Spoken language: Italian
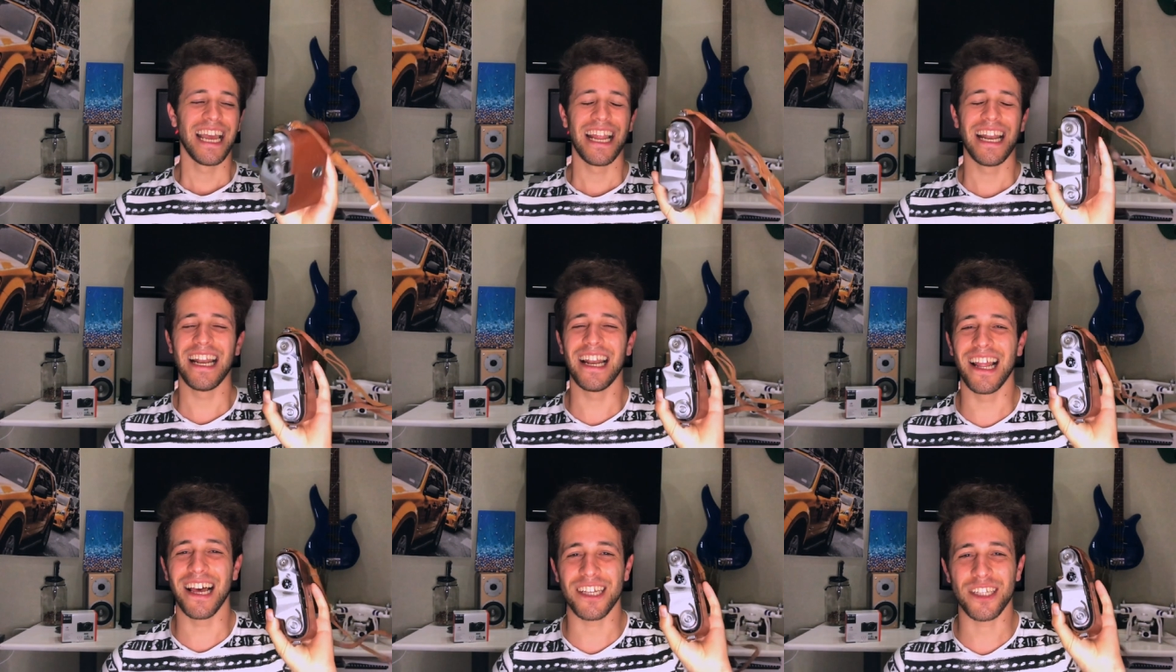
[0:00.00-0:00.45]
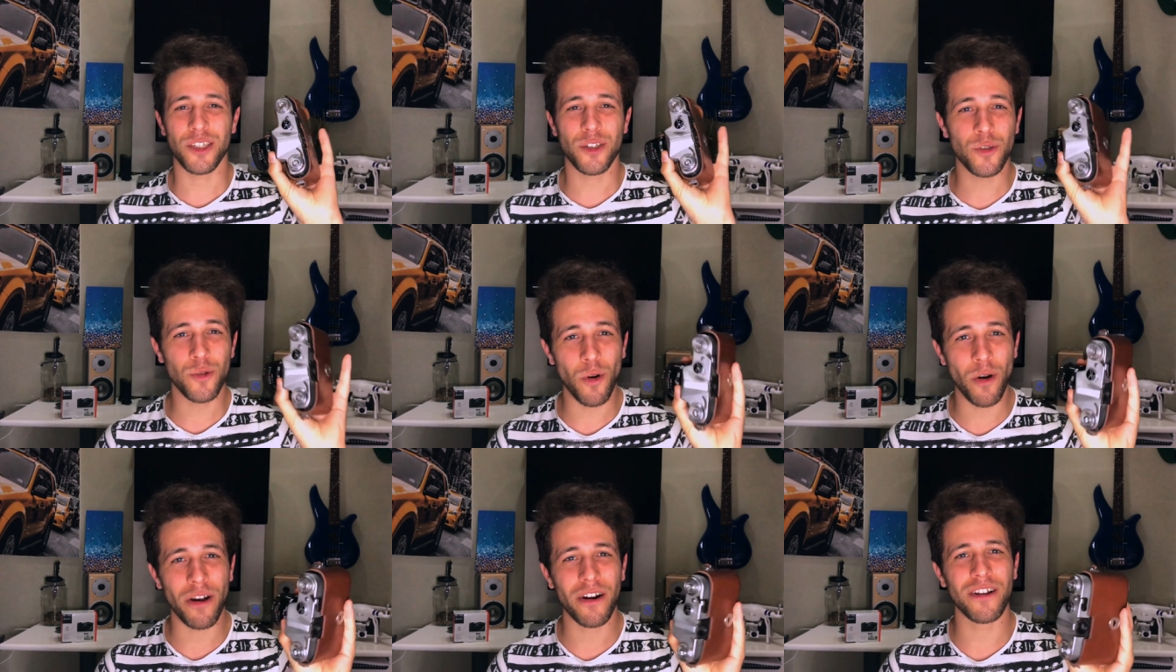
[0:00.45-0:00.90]
il
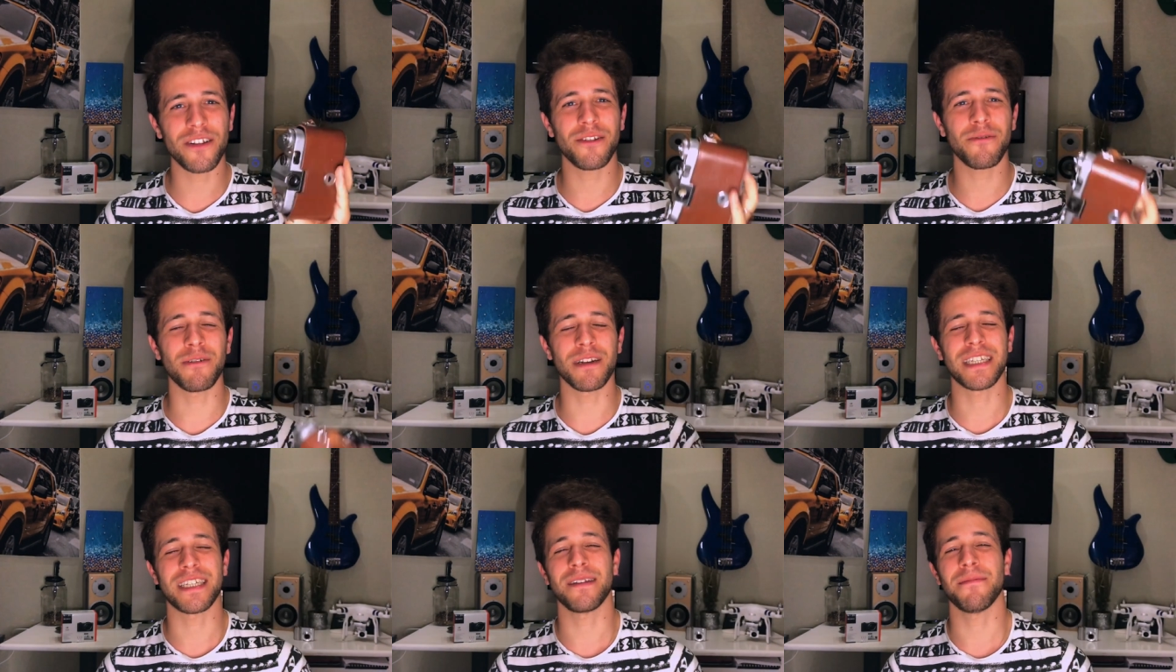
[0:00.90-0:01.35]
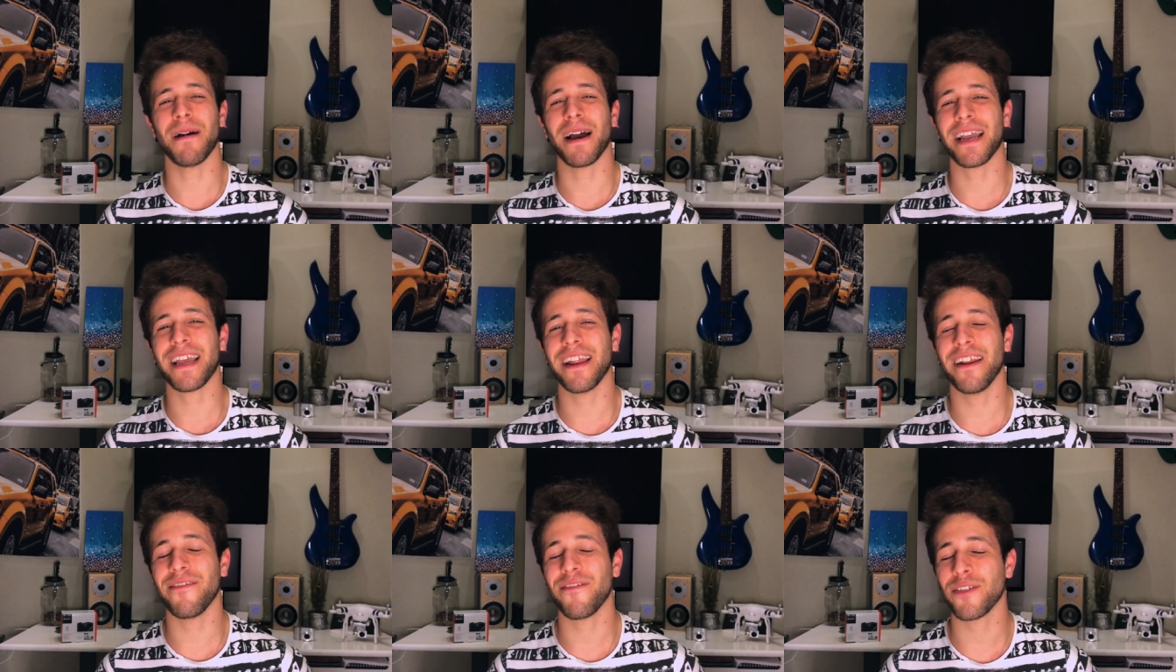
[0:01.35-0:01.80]
suono di queste
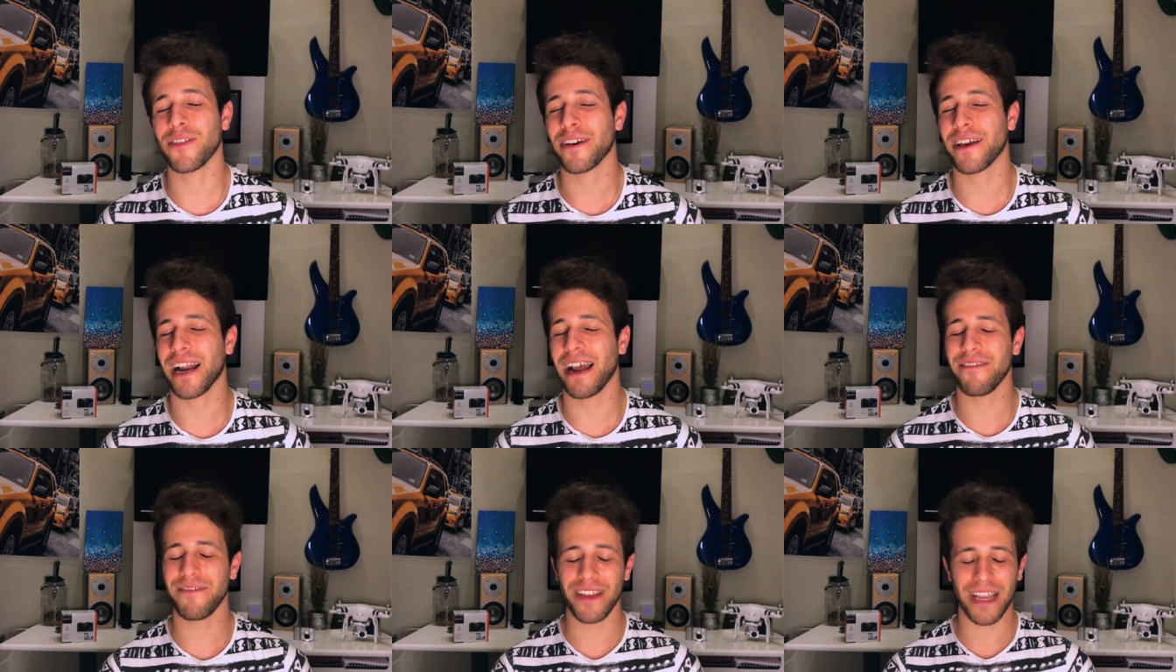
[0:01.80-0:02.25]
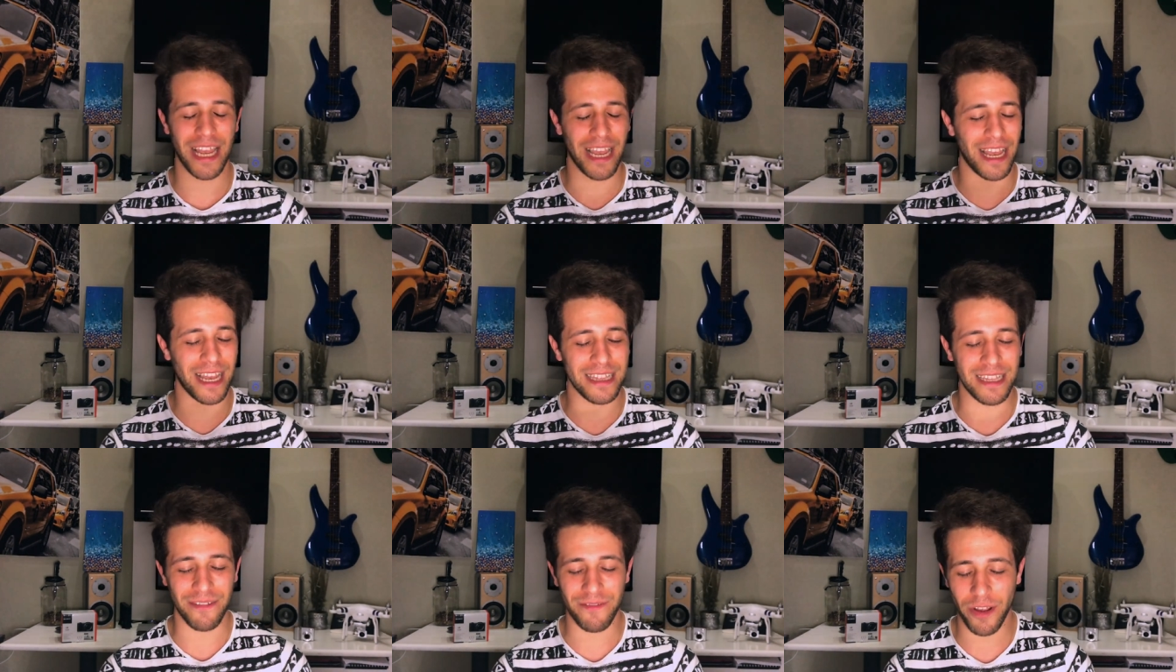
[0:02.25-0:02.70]
macchine fotografiche
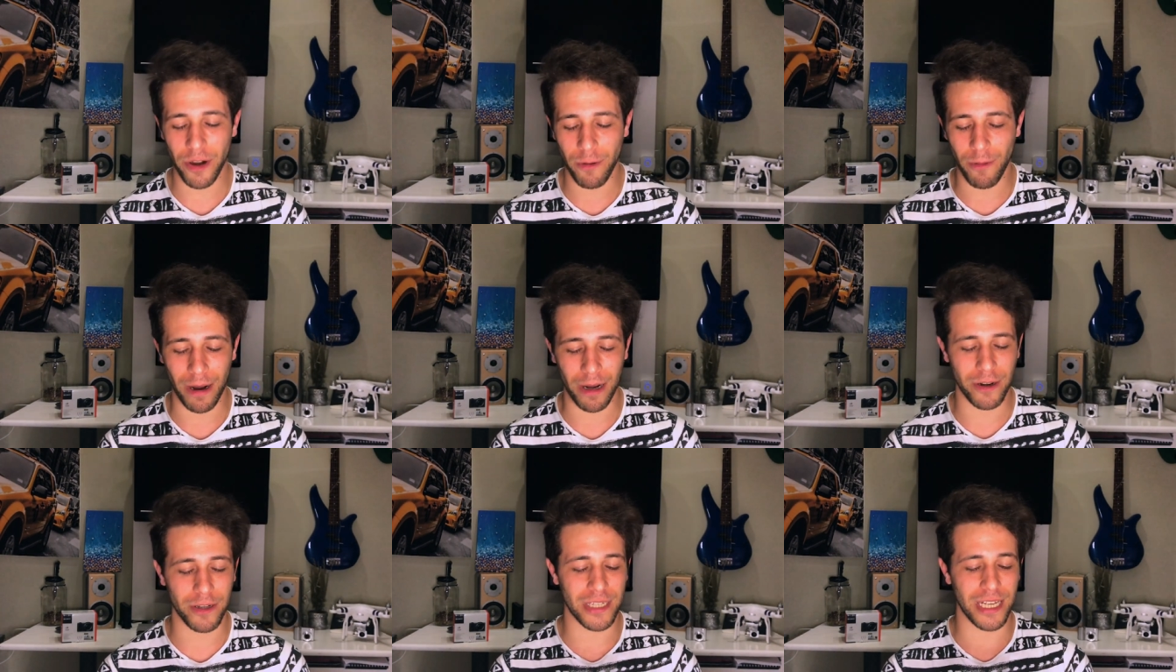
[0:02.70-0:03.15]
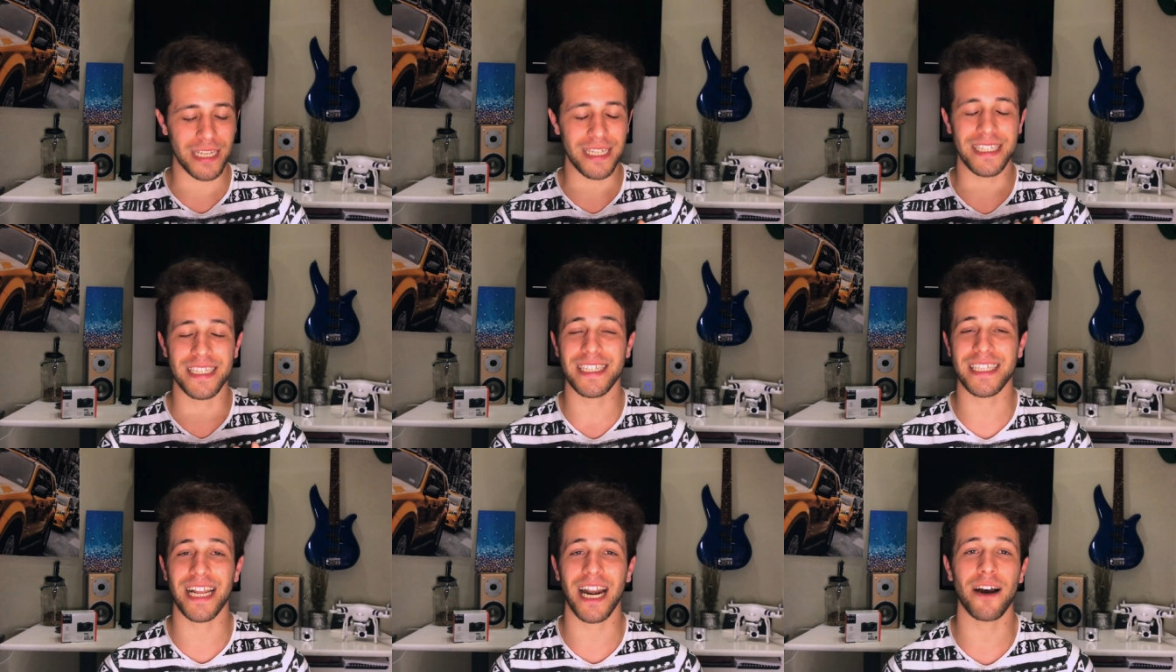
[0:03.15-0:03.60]
è davvero qualcosa di
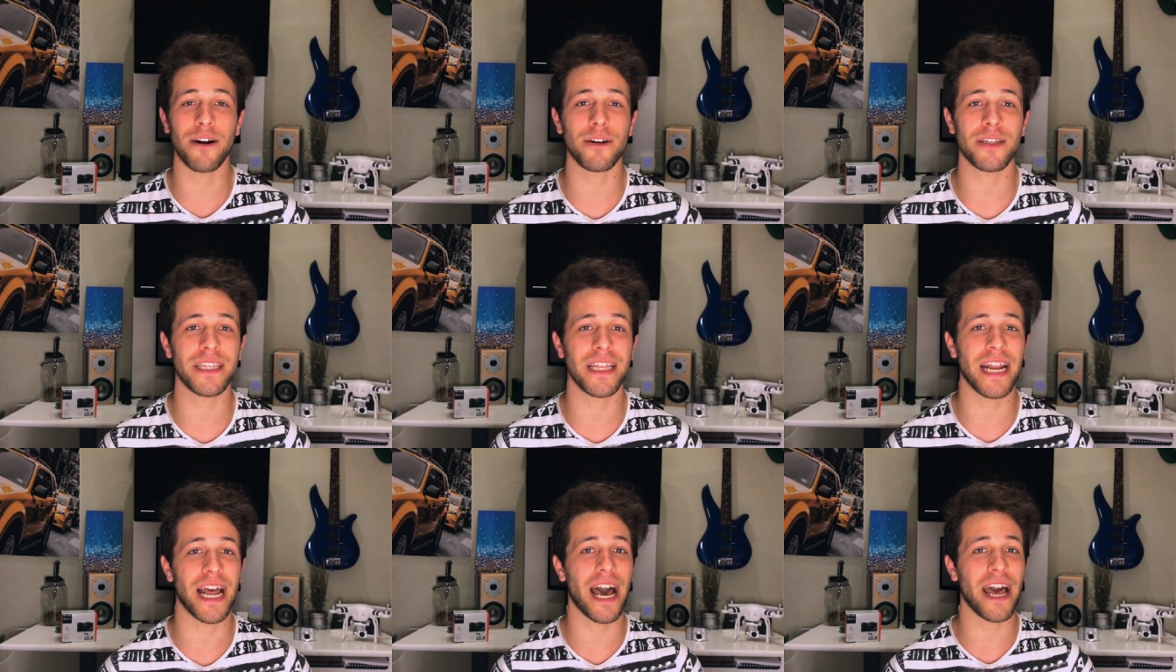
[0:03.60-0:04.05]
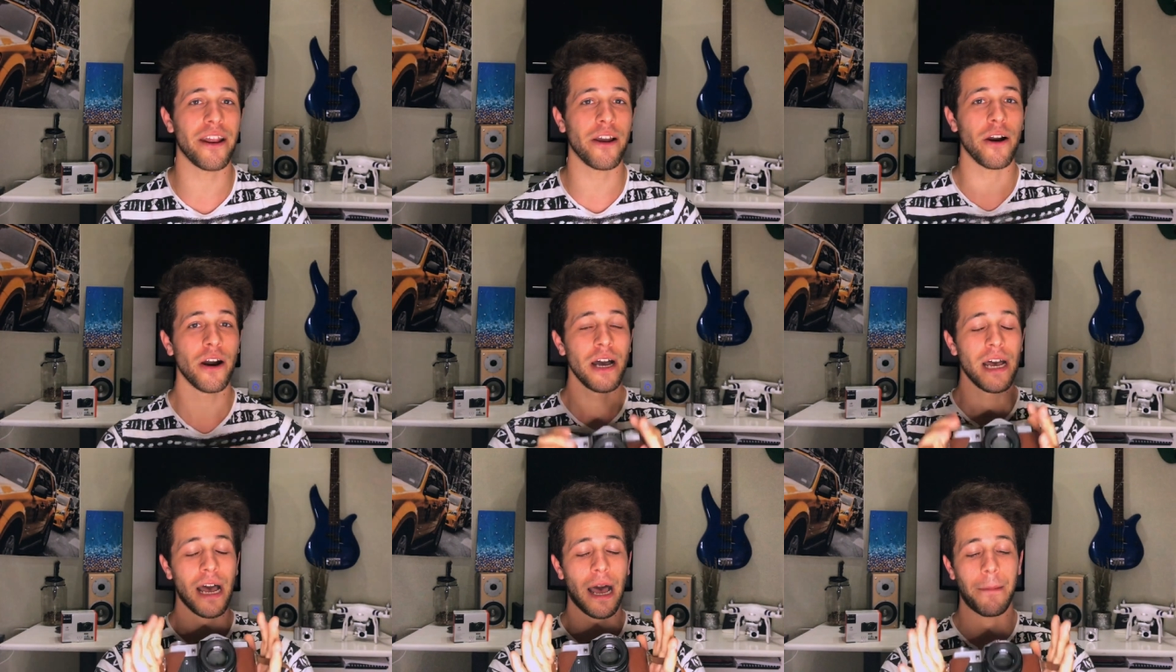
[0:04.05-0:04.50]
straordinario,